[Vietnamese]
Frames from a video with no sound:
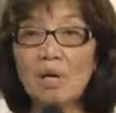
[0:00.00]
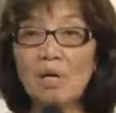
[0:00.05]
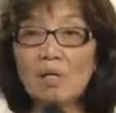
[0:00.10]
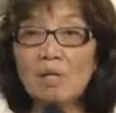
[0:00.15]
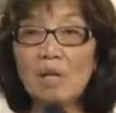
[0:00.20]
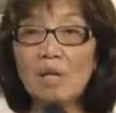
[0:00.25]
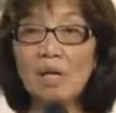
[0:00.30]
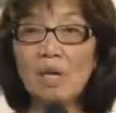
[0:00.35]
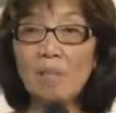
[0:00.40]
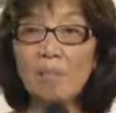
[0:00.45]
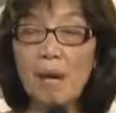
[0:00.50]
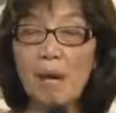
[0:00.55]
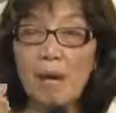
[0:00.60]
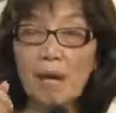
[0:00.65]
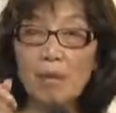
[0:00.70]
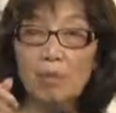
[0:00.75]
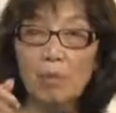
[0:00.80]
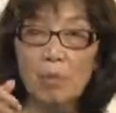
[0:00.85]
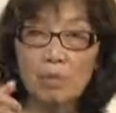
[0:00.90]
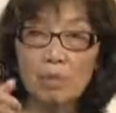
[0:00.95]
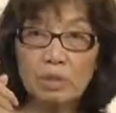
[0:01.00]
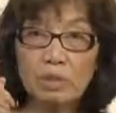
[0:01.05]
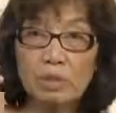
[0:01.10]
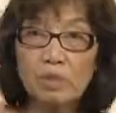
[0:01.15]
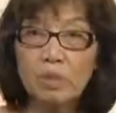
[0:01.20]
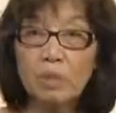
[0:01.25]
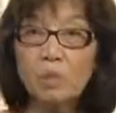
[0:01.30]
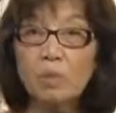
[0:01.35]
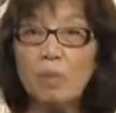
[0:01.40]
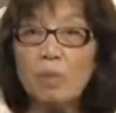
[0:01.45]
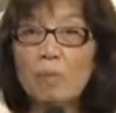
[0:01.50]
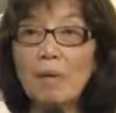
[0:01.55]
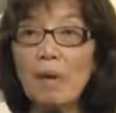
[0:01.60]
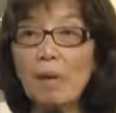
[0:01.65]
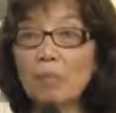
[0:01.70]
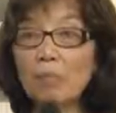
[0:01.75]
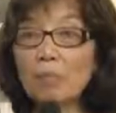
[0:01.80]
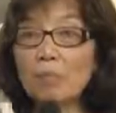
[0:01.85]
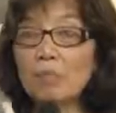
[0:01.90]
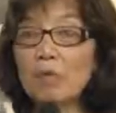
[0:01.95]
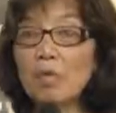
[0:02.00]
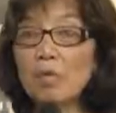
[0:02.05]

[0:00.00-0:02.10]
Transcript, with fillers: như là bà mục sư Trung Khâm Lộc